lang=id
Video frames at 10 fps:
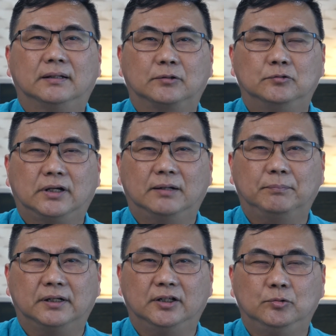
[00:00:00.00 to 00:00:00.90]

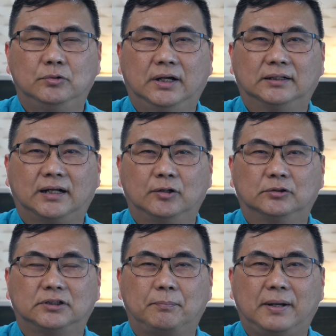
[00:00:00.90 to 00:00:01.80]
Lakukan perlindungan
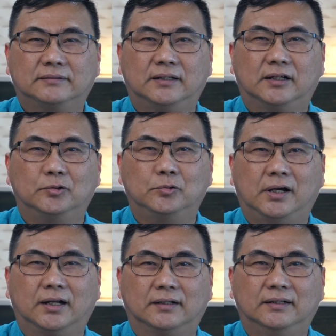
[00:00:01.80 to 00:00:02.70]
kalau terpaksa
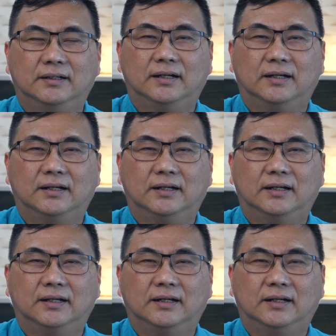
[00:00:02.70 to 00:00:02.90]
keluar.